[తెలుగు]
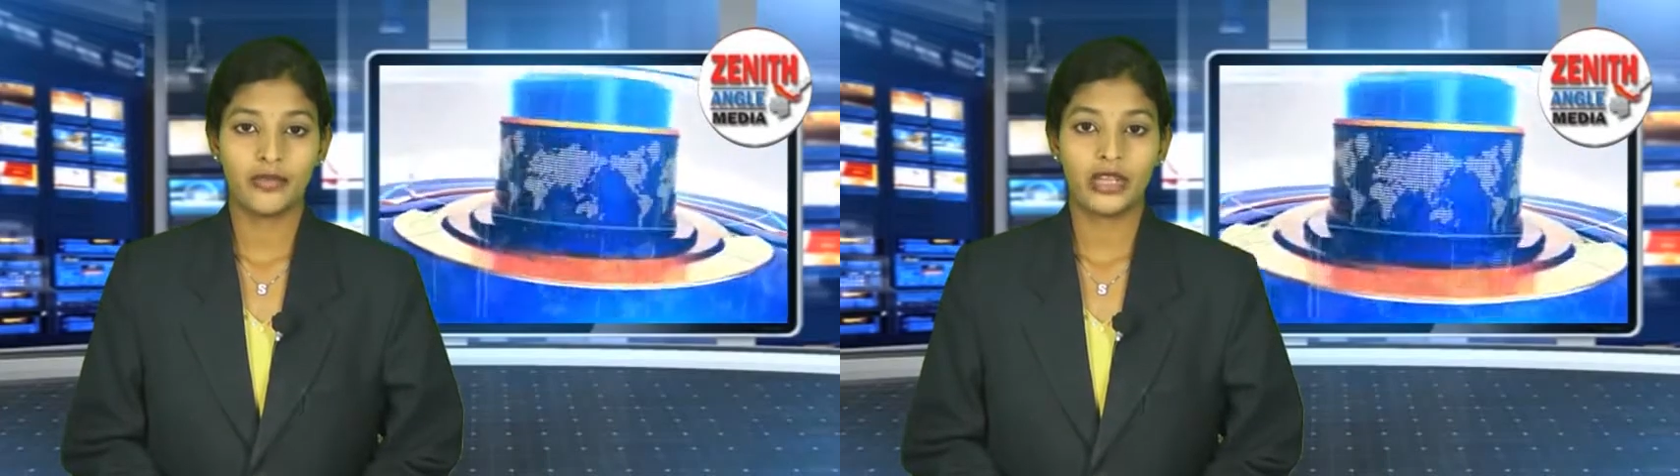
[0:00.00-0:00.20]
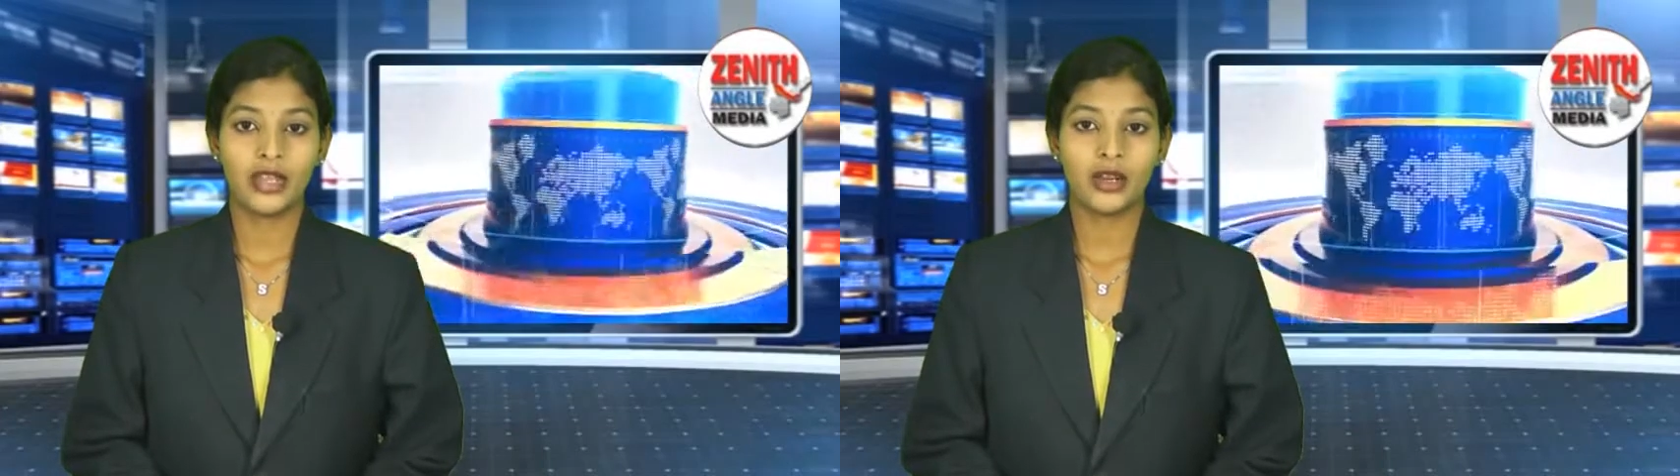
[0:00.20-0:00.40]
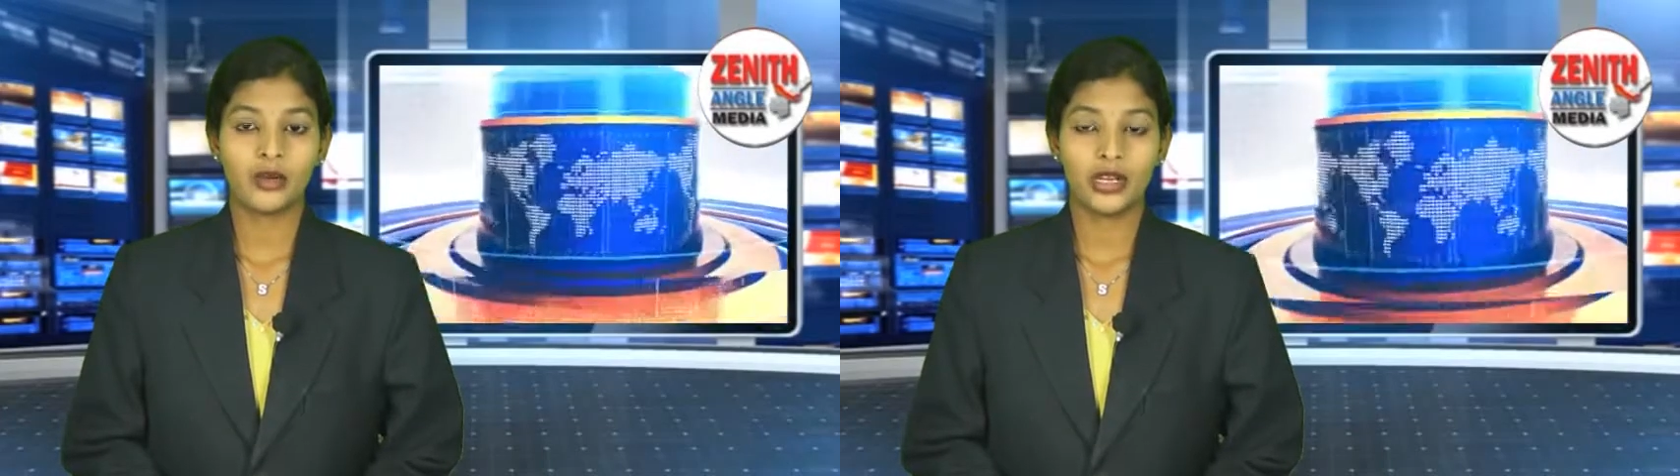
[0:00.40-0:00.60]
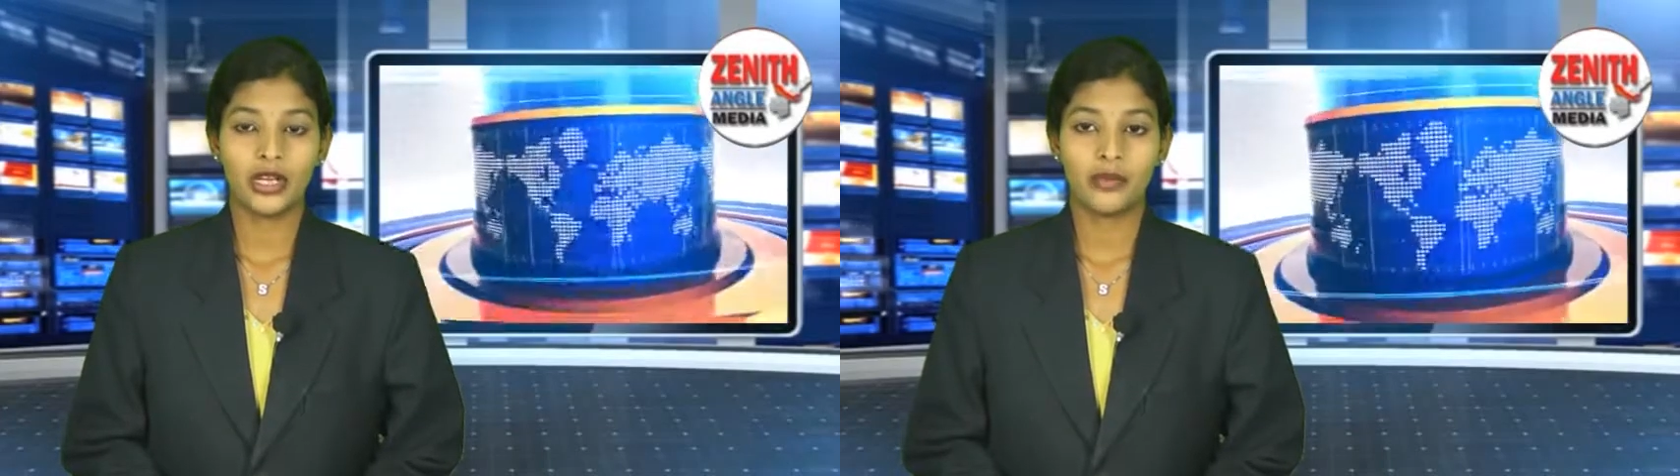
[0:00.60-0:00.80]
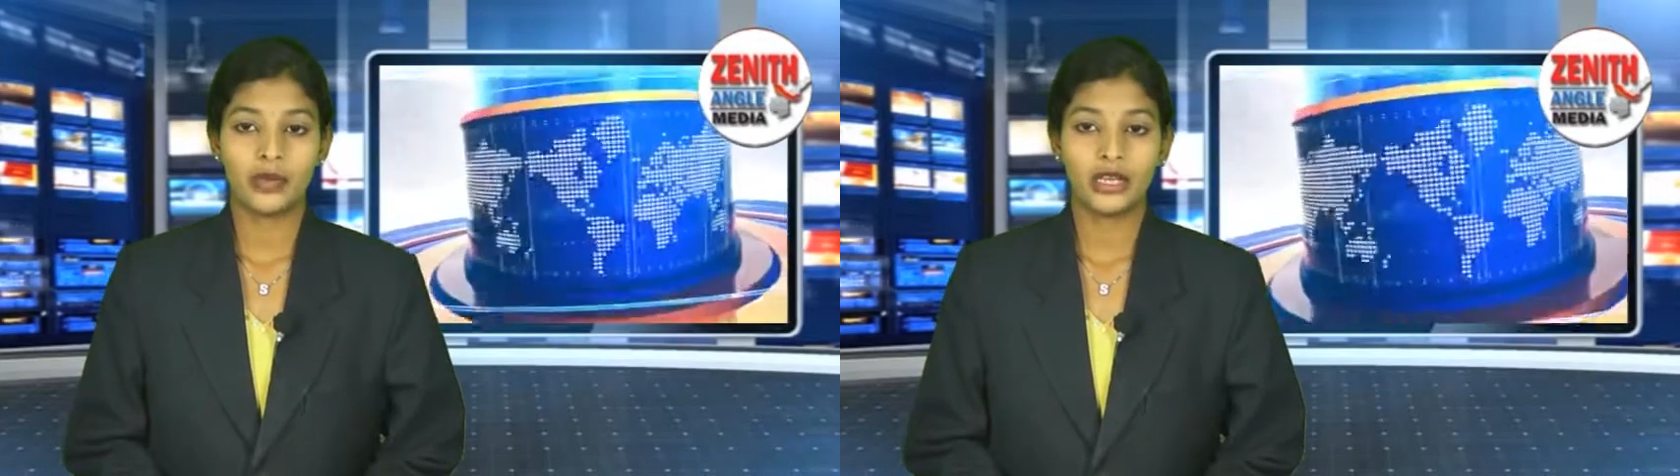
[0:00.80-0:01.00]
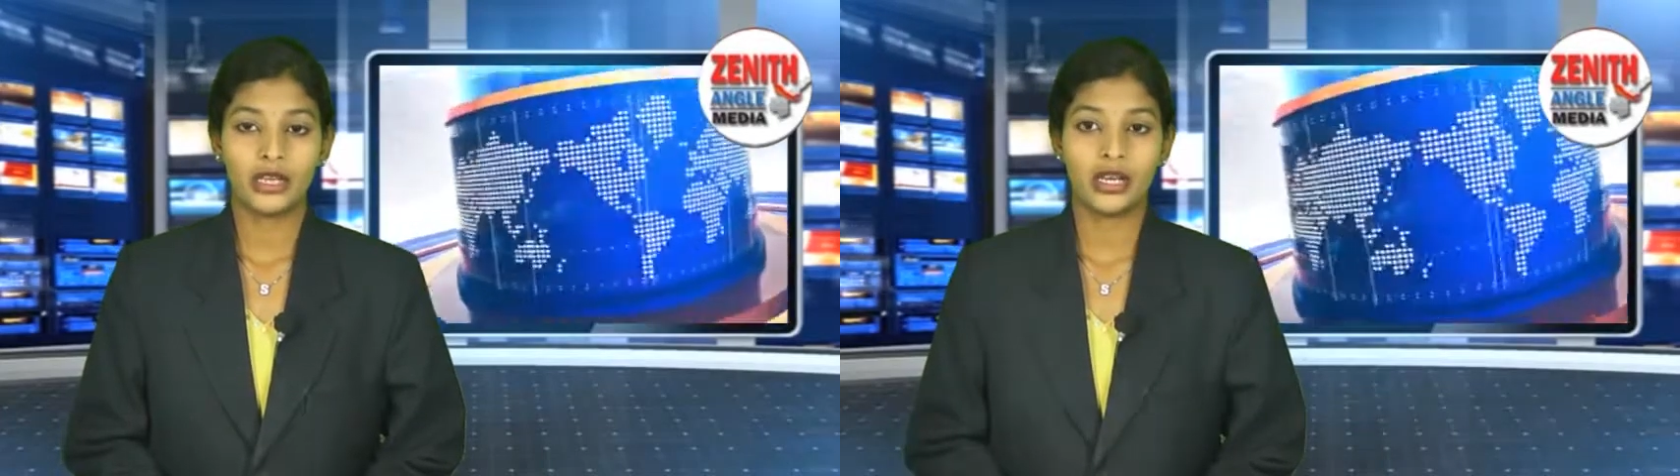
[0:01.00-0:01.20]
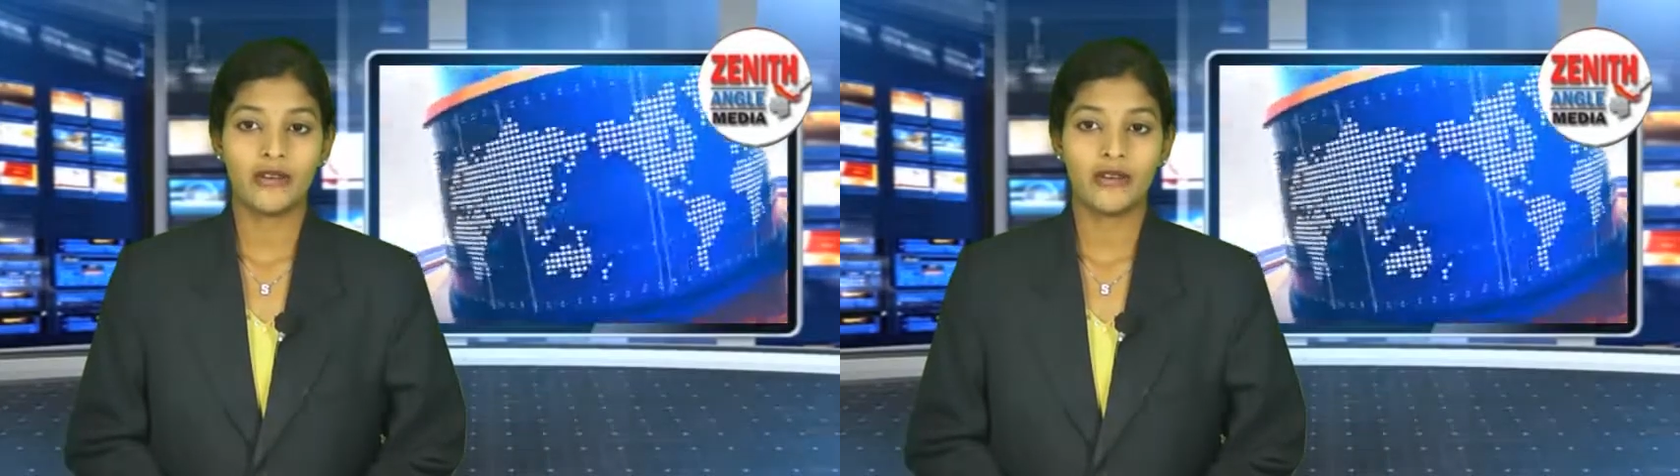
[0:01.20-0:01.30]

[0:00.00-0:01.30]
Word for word: వేదాలకు నిలయమని